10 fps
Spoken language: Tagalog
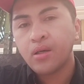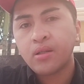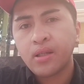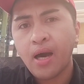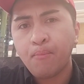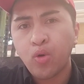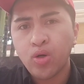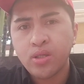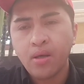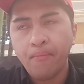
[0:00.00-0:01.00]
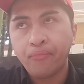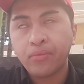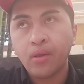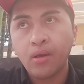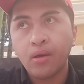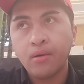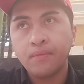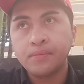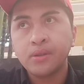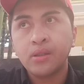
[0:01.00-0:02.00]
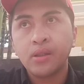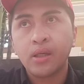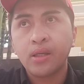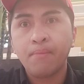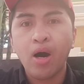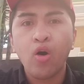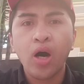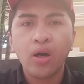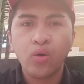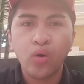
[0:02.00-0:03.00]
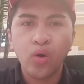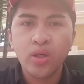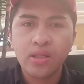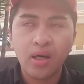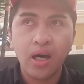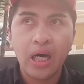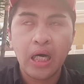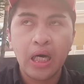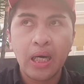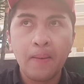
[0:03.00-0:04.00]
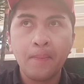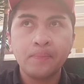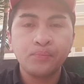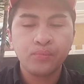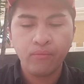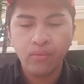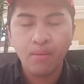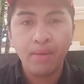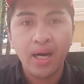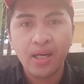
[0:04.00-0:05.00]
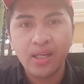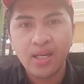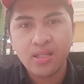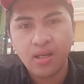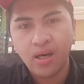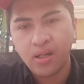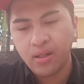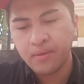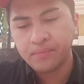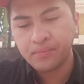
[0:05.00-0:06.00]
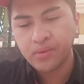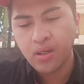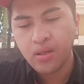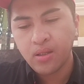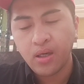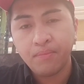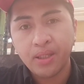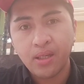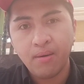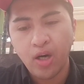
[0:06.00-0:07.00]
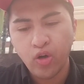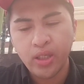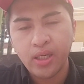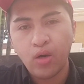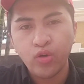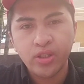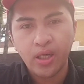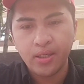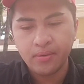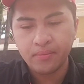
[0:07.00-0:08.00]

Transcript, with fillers: Tapos, nagtrabaho ako sa Mang Inasal. Nakapatrabaho din ako dyan.